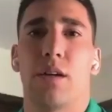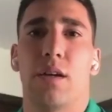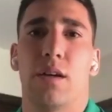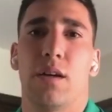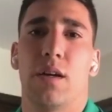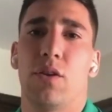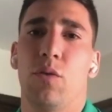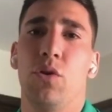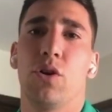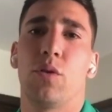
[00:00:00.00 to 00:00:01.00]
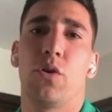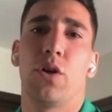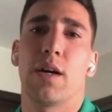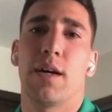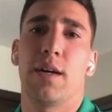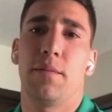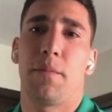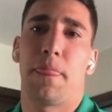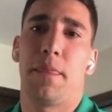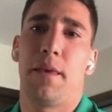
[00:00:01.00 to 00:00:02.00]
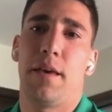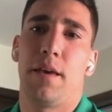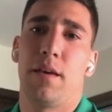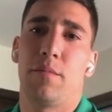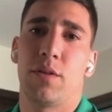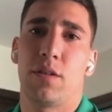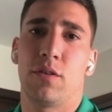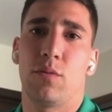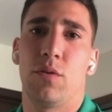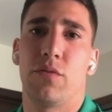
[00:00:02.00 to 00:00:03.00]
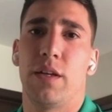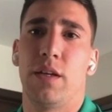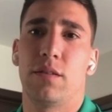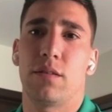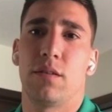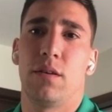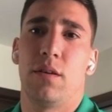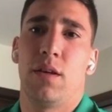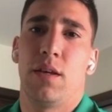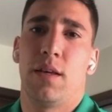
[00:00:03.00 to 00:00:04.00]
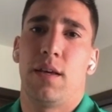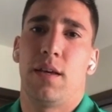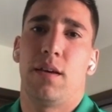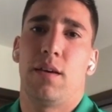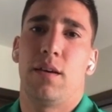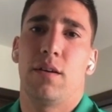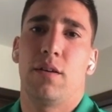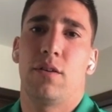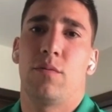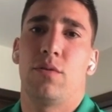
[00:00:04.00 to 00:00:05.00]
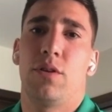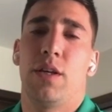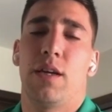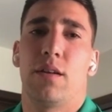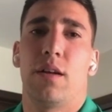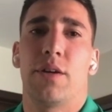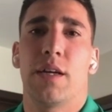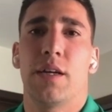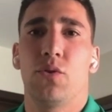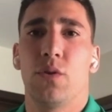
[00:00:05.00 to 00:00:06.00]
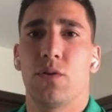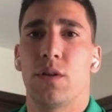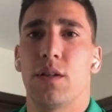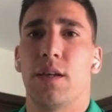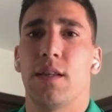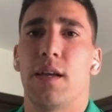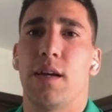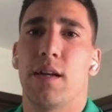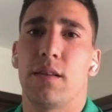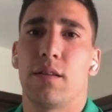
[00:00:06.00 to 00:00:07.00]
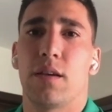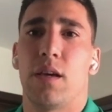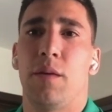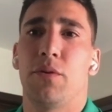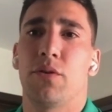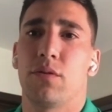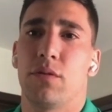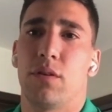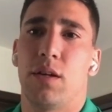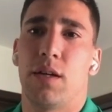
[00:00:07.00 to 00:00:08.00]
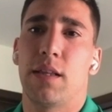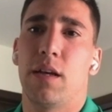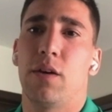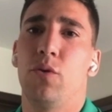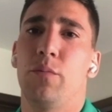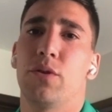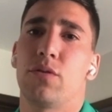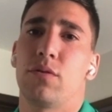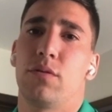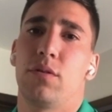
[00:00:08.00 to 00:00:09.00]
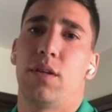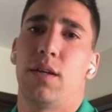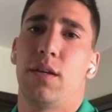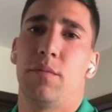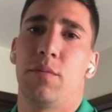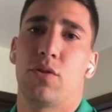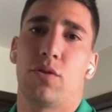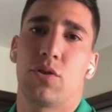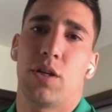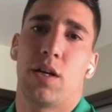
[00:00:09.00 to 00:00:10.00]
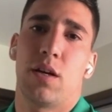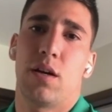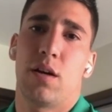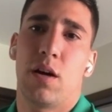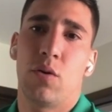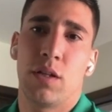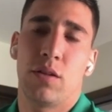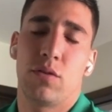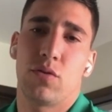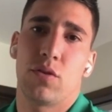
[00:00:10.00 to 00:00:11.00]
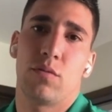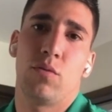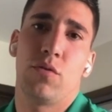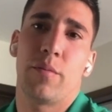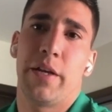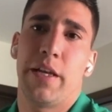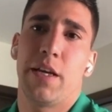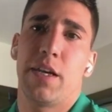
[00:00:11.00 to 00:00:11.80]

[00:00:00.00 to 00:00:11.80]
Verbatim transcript: la verdad que, estoy muy cómodo acá, eh, me siento muy feliz. Eh, como lo dije, la verdad que tuve suerte de estar en grandes equipos, en grandes grupos. Eh, me tocó llegar a, a, una institución muy